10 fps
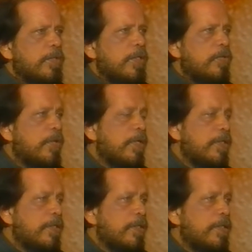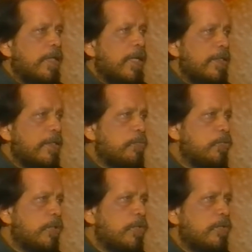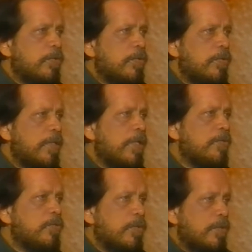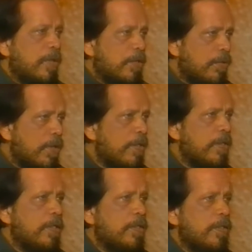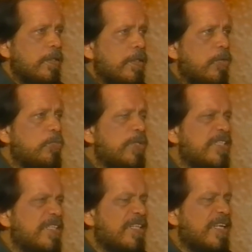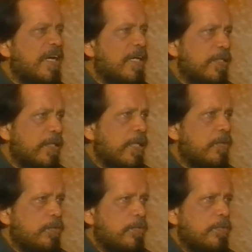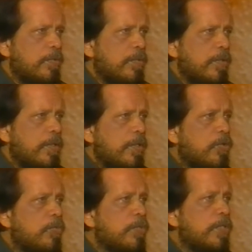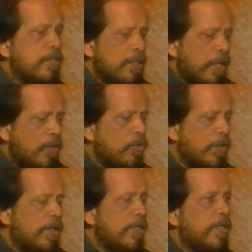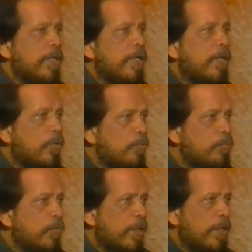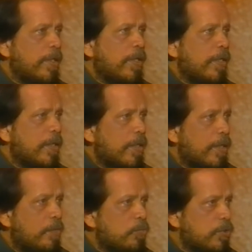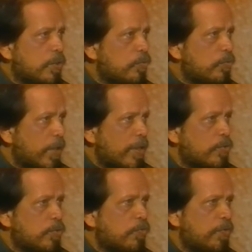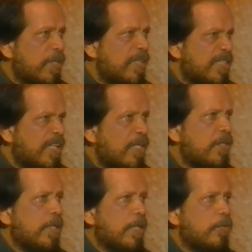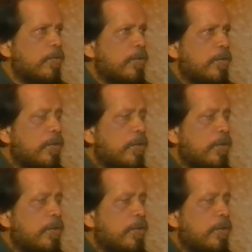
Porque no hay aire puro, no hay naturaleza. El hombre sienta alienado. Como decía Tagore, el hombre en el muchedumbre sufre, está alienado.